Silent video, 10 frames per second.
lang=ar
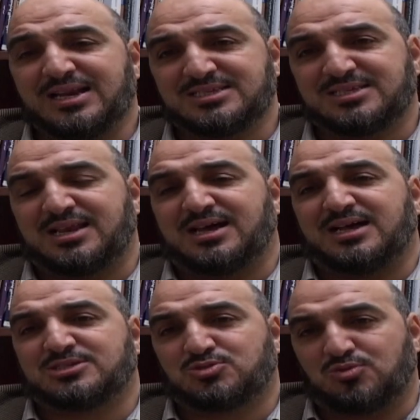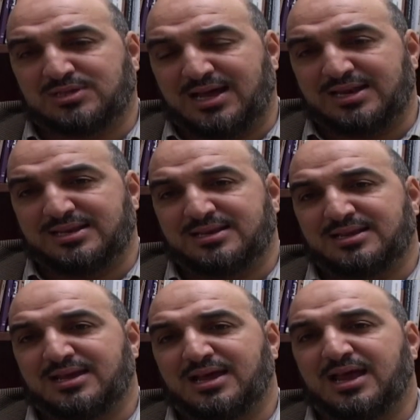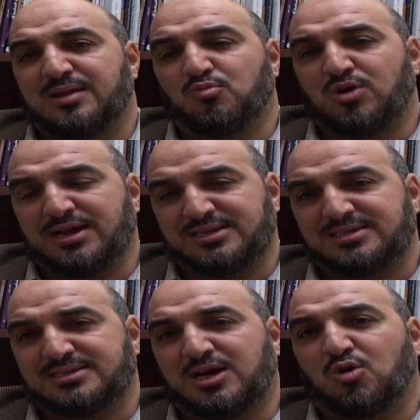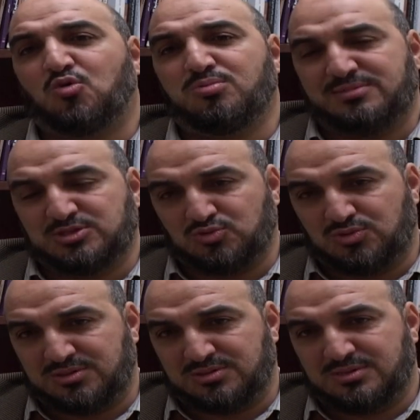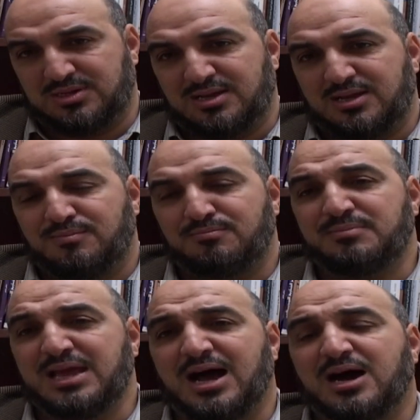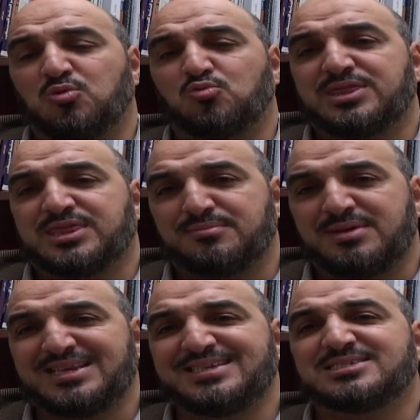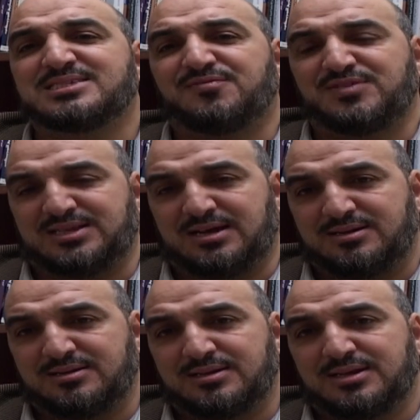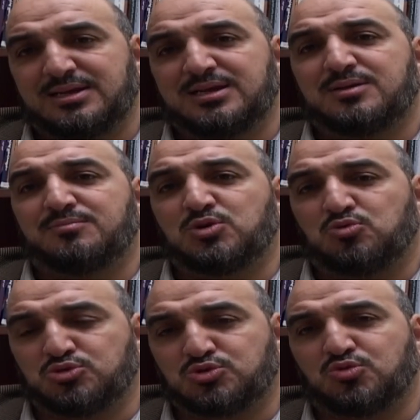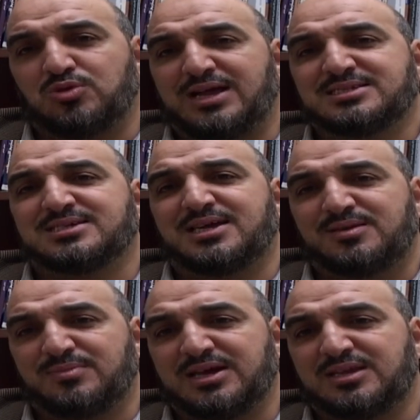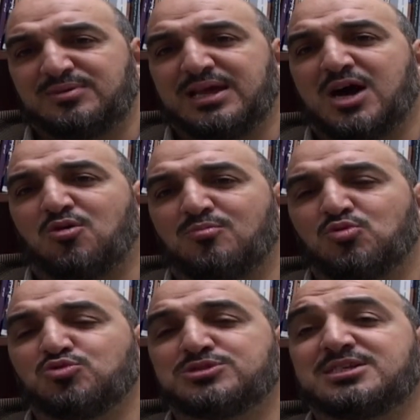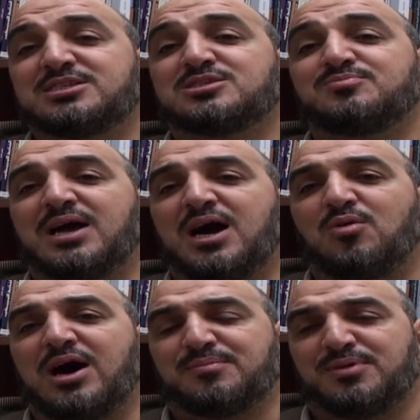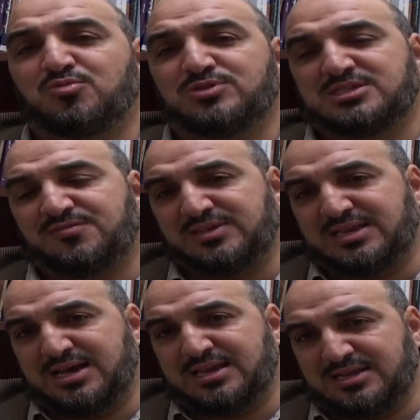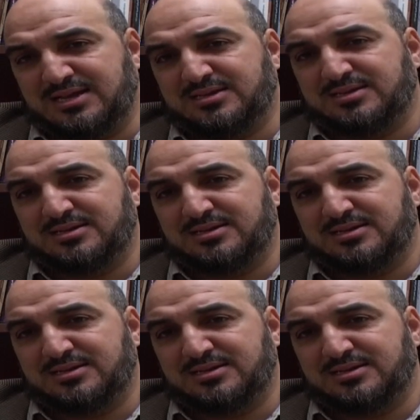أرسل السلطان الموحدي يعقوب المنصور 180 سفينة من أسطول عسكري مغربي قاومه 640 سفينة آنذاك